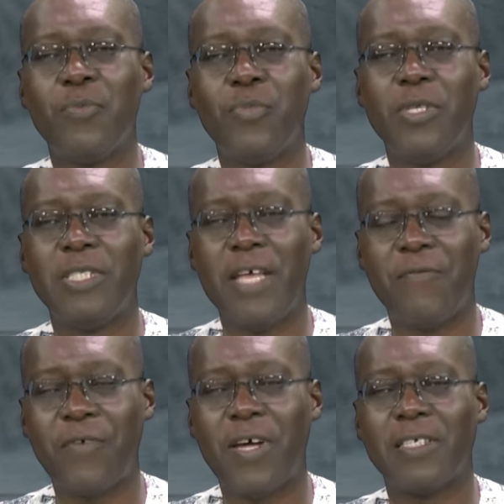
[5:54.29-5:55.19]
peut
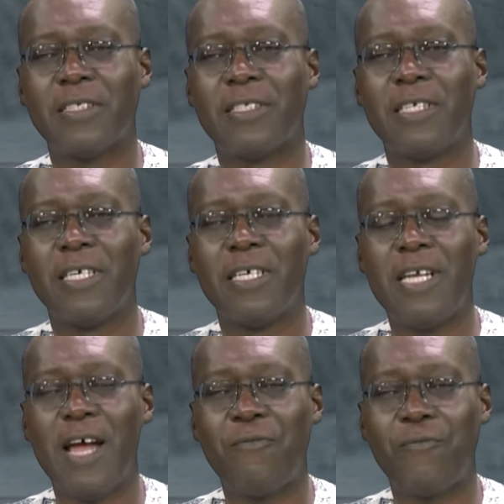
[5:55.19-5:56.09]
défendre
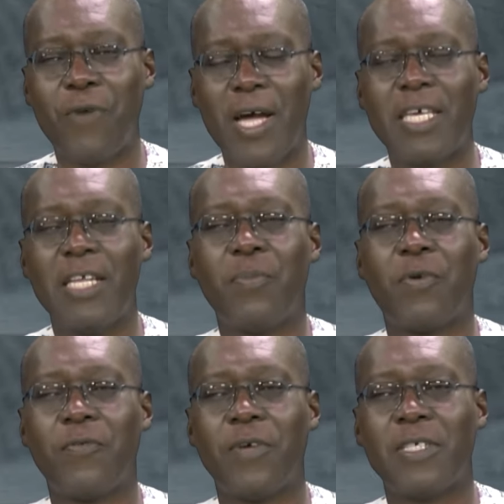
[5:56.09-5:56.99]
la foi qu'il
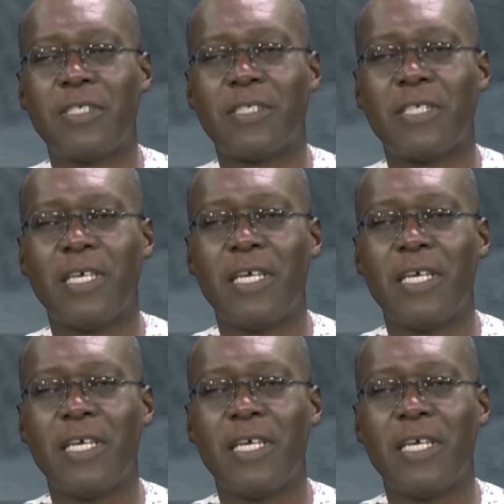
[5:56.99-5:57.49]
professe